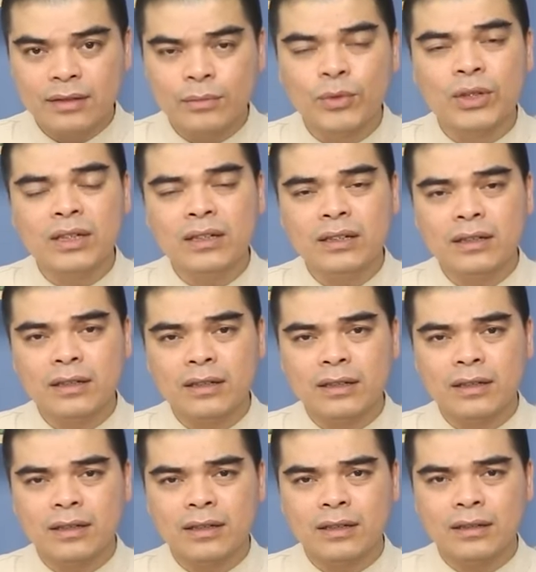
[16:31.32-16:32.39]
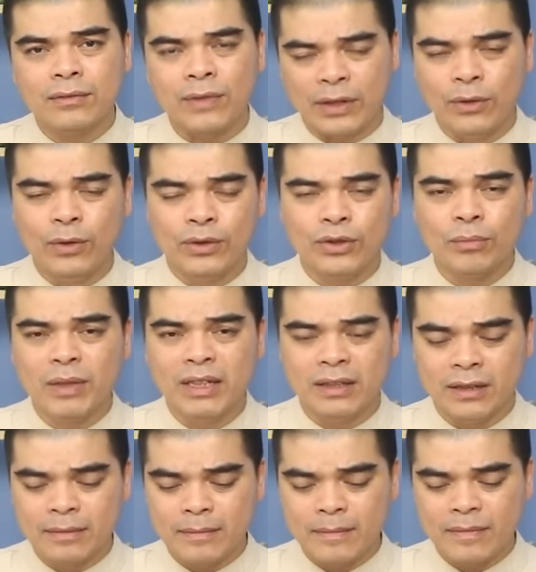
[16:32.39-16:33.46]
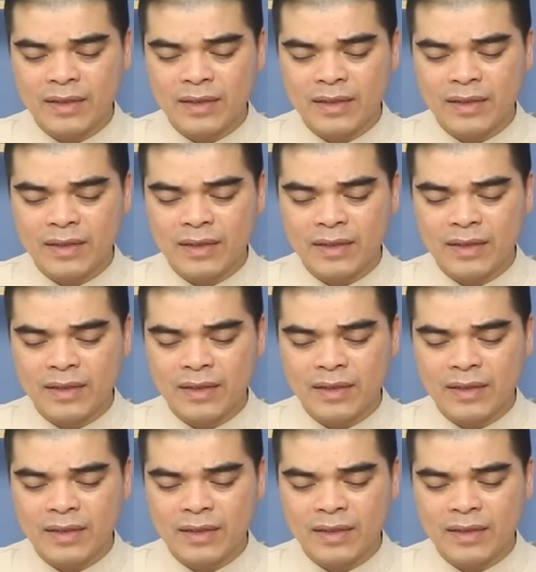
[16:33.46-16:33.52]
muốn phản hồi cho mình ấy,